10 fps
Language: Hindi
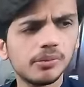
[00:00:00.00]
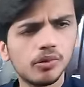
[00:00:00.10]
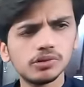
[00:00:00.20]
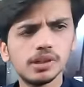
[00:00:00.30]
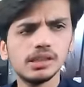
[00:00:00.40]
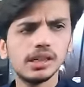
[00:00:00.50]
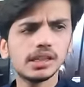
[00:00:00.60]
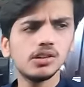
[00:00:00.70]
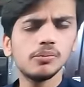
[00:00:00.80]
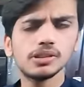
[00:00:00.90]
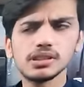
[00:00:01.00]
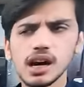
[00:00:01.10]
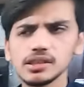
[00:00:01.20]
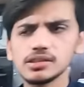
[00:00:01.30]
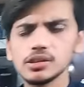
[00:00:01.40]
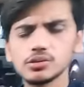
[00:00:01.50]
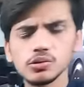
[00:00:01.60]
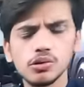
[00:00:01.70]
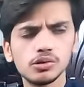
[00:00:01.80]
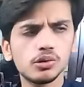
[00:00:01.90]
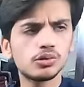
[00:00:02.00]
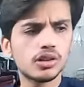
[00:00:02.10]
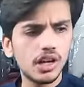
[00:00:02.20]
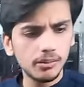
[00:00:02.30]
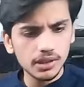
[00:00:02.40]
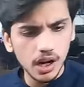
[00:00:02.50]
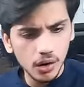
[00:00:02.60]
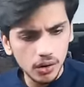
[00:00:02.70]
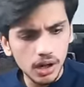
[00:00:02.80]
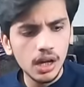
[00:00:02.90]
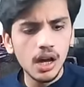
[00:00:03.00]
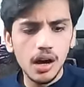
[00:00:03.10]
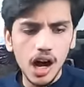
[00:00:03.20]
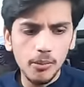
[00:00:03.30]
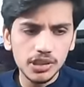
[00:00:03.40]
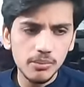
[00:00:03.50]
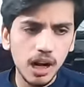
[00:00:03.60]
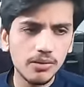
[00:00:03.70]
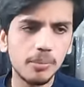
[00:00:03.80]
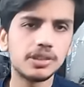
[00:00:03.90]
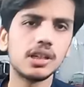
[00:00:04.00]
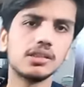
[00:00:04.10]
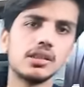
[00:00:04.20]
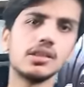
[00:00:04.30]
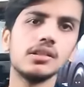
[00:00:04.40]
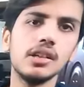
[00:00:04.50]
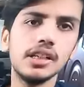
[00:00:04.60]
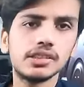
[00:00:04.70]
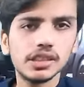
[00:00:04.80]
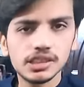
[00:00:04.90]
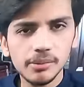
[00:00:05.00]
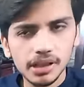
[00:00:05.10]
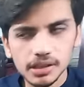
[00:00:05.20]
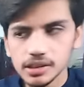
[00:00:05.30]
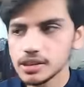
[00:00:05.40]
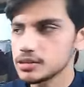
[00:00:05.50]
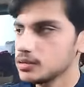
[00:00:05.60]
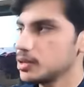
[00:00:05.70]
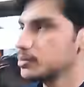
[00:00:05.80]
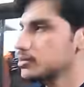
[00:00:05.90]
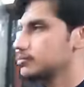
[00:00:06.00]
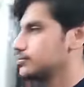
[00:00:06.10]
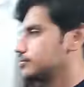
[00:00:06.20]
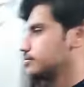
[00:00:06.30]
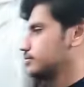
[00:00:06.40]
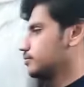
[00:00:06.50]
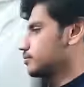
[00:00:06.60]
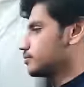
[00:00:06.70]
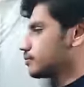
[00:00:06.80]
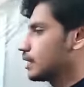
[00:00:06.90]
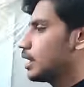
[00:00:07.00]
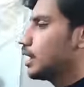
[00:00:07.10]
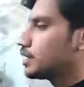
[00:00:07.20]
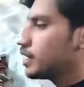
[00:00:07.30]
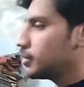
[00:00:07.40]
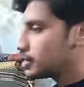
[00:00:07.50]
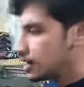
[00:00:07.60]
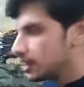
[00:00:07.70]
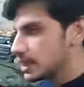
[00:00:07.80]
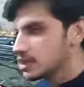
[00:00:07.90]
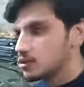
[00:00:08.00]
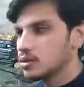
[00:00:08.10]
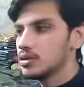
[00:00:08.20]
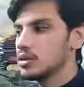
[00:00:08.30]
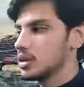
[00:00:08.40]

में बहुत मिल जाएंगी और बाजार से सौ दो सौ कम ना हो आप मुझे माल वापस कर देना इस चीज की मैं गारंटी देता हूँ ठीक है जी अच्छा ये क्या जी ये भी शर्ट है जो